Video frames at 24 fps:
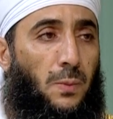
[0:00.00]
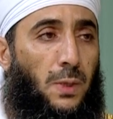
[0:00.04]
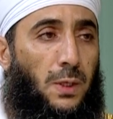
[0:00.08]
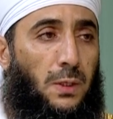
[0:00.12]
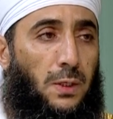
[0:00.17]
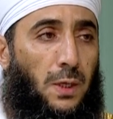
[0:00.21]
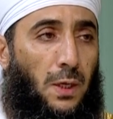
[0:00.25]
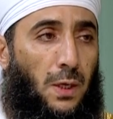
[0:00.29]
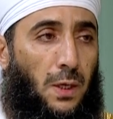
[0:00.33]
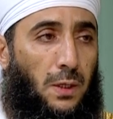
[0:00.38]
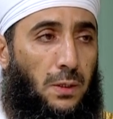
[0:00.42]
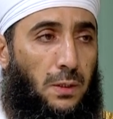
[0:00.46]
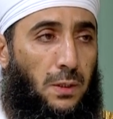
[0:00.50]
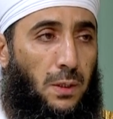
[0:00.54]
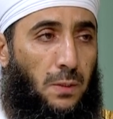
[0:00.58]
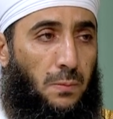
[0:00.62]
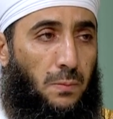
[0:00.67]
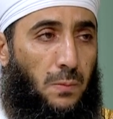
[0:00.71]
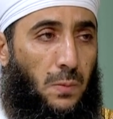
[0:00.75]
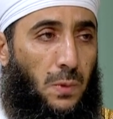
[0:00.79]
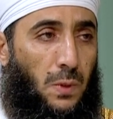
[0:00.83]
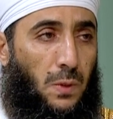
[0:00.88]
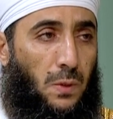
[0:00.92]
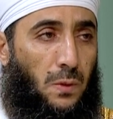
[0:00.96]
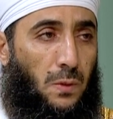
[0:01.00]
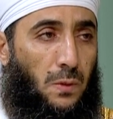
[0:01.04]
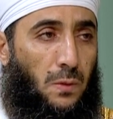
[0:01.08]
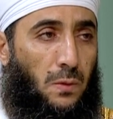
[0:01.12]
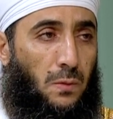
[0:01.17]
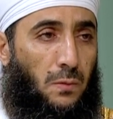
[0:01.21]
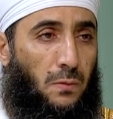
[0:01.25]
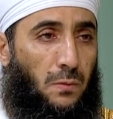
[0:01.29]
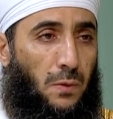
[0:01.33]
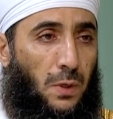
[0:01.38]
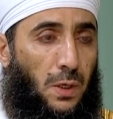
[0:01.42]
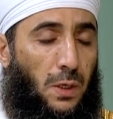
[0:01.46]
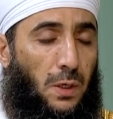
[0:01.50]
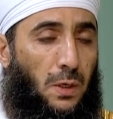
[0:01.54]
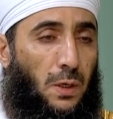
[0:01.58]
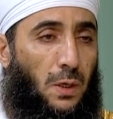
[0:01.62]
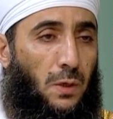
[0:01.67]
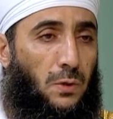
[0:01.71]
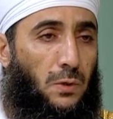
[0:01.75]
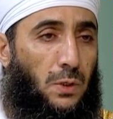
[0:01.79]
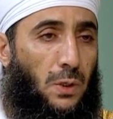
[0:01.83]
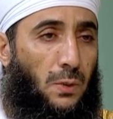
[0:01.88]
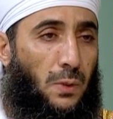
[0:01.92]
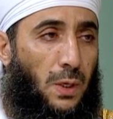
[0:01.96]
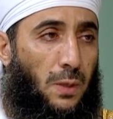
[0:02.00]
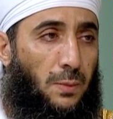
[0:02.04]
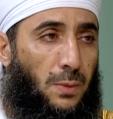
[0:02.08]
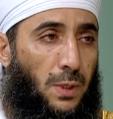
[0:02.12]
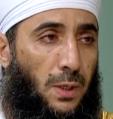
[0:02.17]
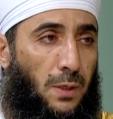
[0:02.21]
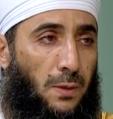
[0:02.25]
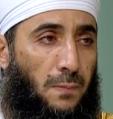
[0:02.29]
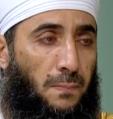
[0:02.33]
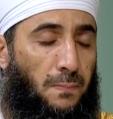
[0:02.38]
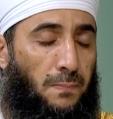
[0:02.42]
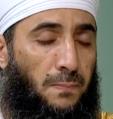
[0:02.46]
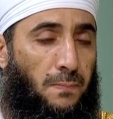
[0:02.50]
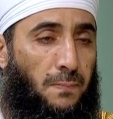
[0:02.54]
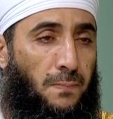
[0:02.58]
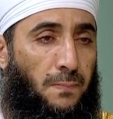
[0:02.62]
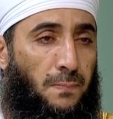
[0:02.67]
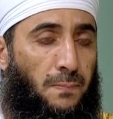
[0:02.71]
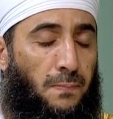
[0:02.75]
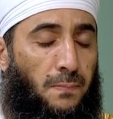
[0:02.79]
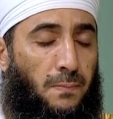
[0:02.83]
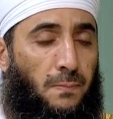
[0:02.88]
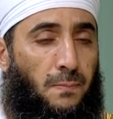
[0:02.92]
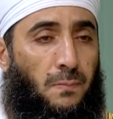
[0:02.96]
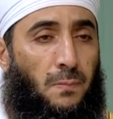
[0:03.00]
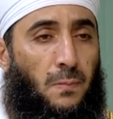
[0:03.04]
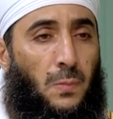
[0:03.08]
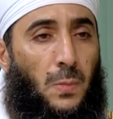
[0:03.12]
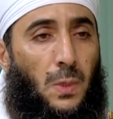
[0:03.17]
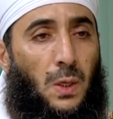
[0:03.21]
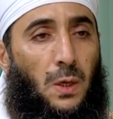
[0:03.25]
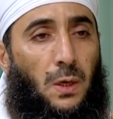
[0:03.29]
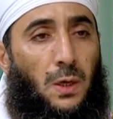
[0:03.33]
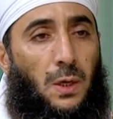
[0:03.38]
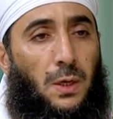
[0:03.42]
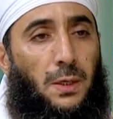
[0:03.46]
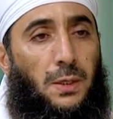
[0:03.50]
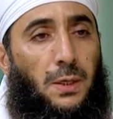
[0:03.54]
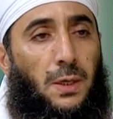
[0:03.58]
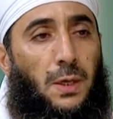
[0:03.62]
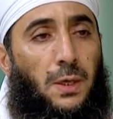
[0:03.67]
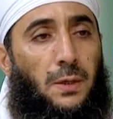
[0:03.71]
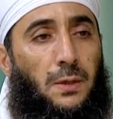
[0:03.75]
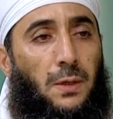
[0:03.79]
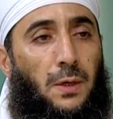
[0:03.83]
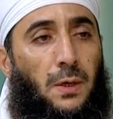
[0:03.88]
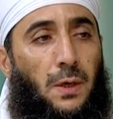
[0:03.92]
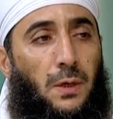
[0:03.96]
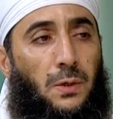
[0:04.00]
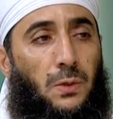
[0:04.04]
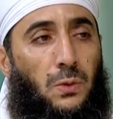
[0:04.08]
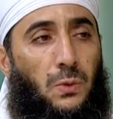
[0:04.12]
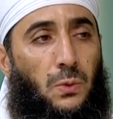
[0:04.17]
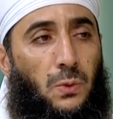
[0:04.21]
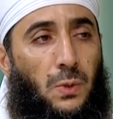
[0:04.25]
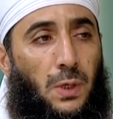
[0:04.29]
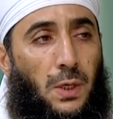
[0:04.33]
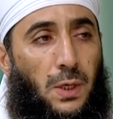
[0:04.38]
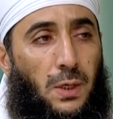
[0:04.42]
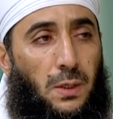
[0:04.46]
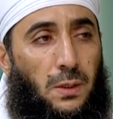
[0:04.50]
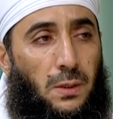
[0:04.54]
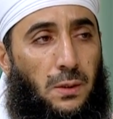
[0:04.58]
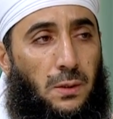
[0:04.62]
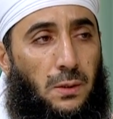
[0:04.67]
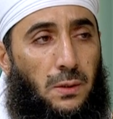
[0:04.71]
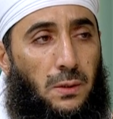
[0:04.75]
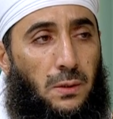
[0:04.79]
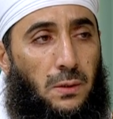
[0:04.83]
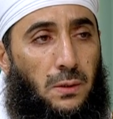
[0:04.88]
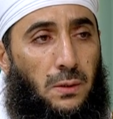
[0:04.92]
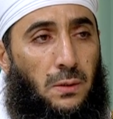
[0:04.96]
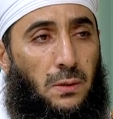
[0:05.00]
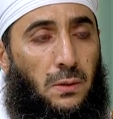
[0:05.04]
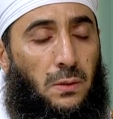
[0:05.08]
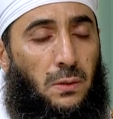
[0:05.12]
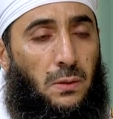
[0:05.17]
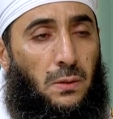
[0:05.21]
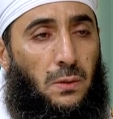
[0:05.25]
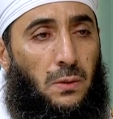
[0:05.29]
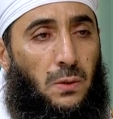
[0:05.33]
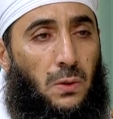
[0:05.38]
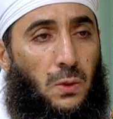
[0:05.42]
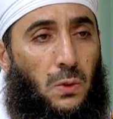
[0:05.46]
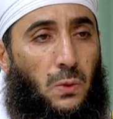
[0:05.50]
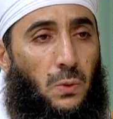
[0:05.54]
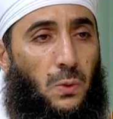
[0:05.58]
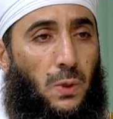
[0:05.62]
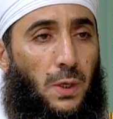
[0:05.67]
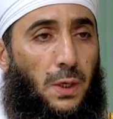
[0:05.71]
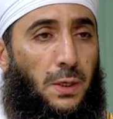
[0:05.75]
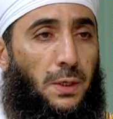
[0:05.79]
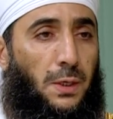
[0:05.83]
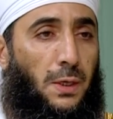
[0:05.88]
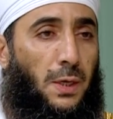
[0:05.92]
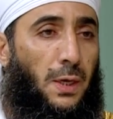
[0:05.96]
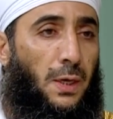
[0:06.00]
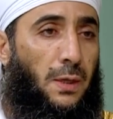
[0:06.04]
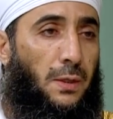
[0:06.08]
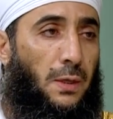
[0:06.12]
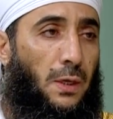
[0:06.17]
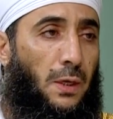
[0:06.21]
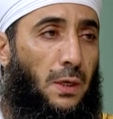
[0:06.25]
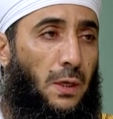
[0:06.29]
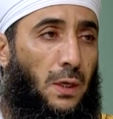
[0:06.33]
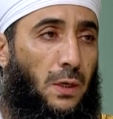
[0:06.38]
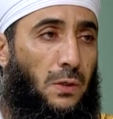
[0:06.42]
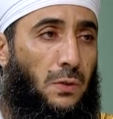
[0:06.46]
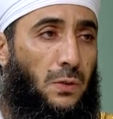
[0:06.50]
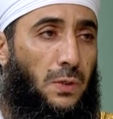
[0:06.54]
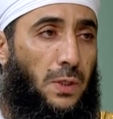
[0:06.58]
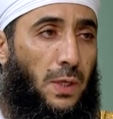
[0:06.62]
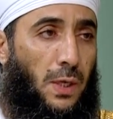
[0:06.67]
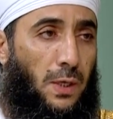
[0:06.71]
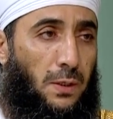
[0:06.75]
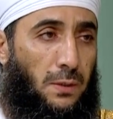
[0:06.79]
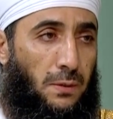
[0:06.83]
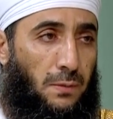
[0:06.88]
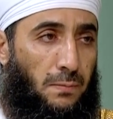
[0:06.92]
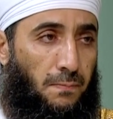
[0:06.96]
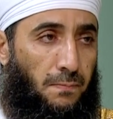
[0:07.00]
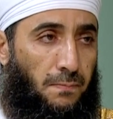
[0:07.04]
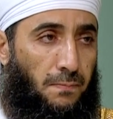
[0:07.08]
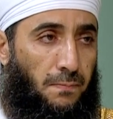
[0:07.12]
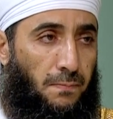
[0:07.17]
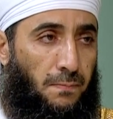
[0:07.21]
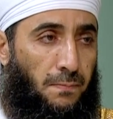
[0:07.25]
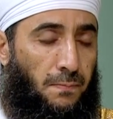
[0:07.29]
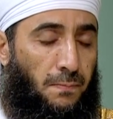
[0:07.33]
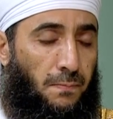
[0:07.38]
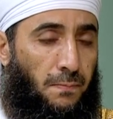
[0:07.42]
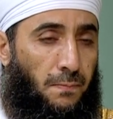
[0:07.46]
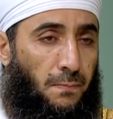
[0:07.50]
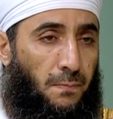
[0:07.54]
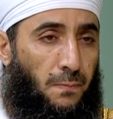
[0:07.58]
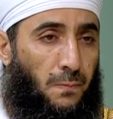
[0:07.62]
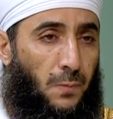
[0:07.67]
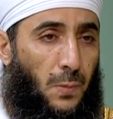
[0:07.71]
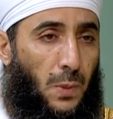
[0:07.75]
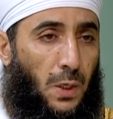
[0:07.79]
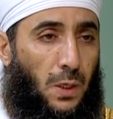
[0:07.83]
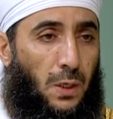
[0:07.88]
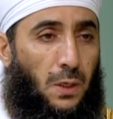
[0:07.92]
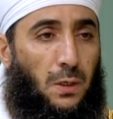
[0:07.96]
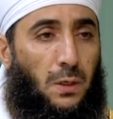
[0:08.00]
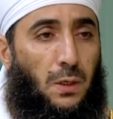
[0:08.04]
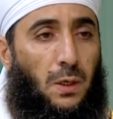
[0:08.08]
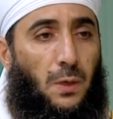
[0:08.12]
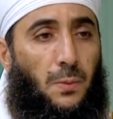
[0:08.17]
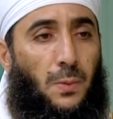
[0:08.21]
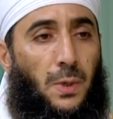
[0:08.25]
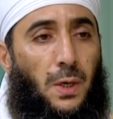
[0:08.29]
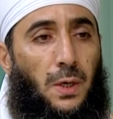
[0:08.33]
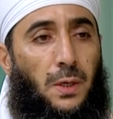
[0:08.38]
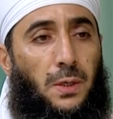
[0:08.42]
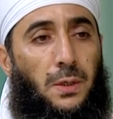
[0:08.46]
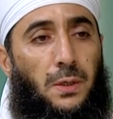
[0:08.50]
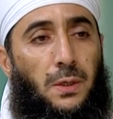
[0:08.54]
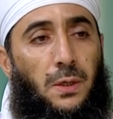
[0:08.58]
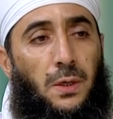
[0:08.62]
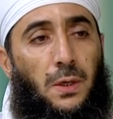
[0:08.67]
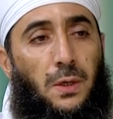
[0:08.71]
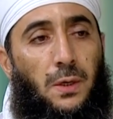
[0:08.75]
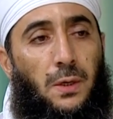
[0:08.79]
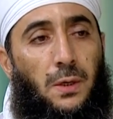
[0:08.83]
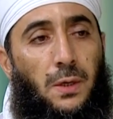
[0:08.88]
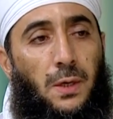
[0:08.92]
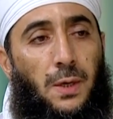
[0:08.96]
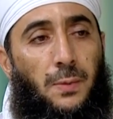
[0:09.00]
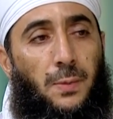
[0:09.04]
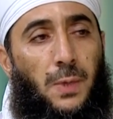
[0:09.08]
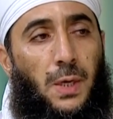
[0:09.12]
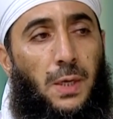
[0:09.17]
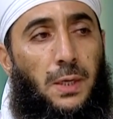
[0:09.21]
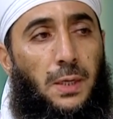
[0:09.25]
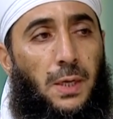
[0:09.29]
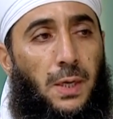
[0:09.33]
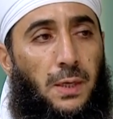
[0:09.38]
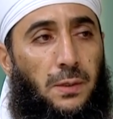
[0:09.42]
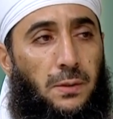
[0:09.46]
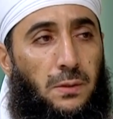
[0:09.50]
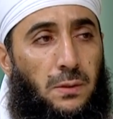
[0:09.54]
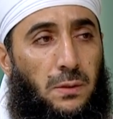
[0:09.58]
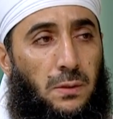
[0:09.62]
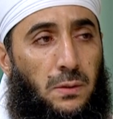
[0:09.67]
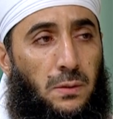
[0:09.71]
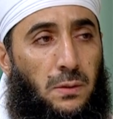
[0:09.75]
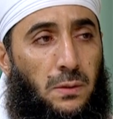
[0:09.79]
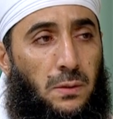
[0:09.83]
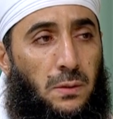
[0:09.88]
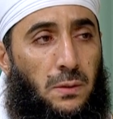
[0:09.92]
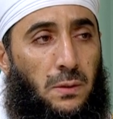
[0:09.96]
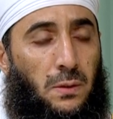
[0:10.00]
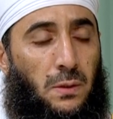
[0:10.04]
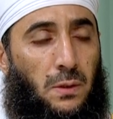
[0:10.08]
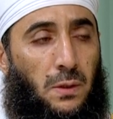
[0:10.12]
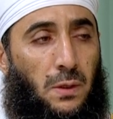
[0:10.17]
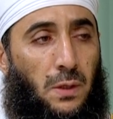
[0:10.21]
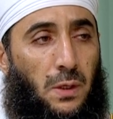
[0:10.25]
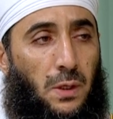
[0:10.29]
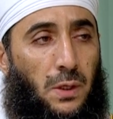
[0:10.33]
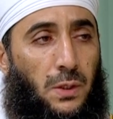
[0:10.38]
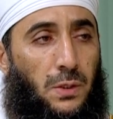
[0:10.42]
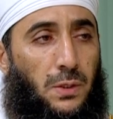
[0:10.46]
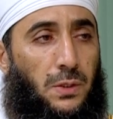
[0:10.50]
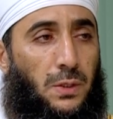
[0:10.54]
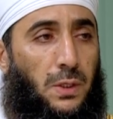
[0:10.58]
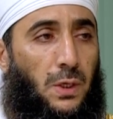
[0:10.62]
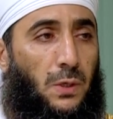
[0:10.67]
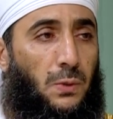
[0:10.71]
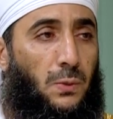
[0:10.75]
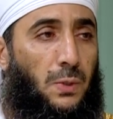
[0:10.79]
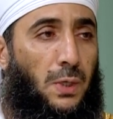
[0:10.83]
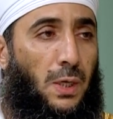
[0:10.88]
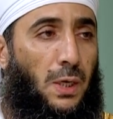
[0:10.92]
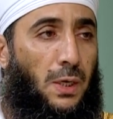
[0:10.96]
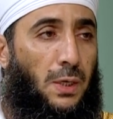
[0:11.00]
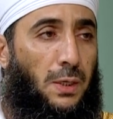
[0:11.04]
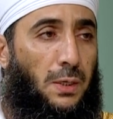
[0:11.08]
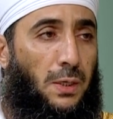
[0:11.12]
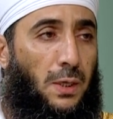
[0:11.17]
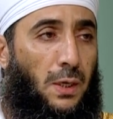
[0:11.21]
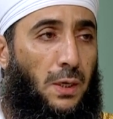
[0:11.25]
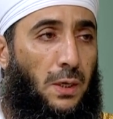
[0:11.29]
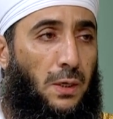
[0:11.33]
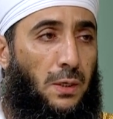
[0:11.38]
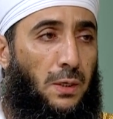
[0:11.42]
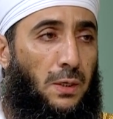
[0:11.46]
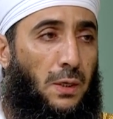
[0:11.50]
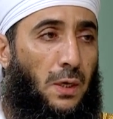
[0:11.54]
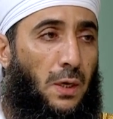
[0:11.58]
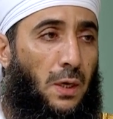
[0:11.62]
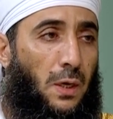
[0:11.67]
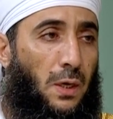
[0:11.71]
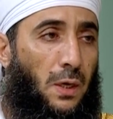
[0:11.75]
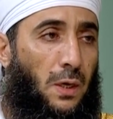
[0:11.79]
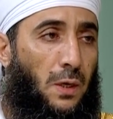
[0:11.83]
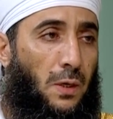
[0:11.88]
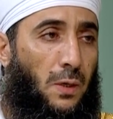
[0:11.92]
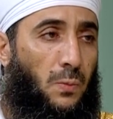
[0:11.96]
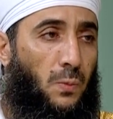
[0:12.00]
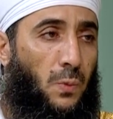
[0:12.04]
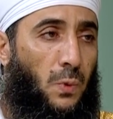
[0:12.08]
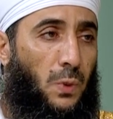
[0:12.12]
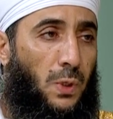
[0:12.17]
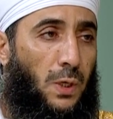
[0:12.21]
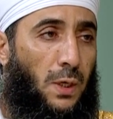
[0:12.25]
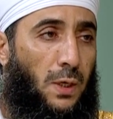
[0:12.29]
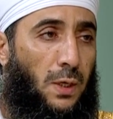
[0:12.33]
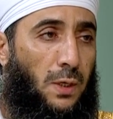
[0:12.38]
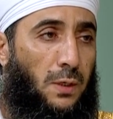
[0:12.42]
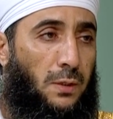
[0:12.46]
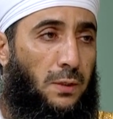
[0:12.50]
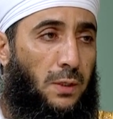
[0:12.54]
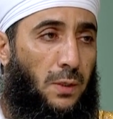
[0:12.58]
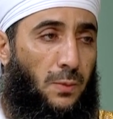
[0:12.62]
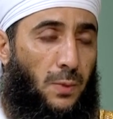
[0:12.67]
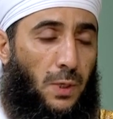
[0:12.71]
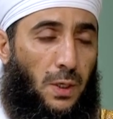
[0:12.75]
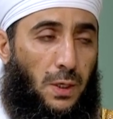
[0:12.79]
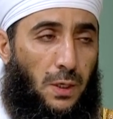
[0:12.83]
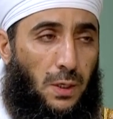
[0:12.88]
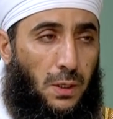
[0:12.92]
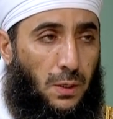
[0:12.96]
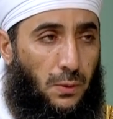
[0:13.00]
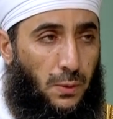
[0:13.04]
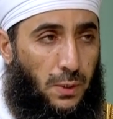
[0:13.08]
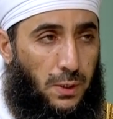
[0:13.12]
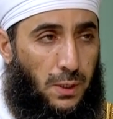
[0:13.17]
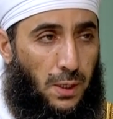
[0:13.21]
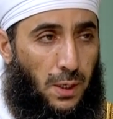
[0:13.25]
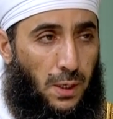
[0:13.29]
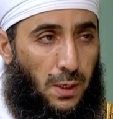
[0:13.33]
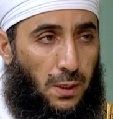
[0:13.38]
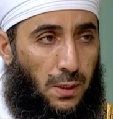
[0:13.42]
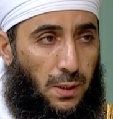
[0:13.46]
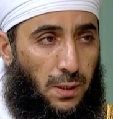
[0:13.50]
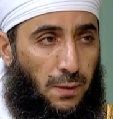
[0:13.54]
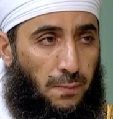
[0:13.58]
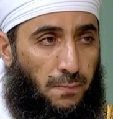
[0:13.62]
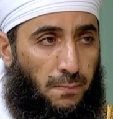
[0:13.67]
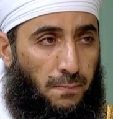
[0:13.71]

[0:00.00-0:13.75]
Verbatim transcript: ما تقدم فان الجواب عن هذا السؤال هو ان هذه الاجساد انما هي امانات استودعنا اياها ربنا تبارك وتعالى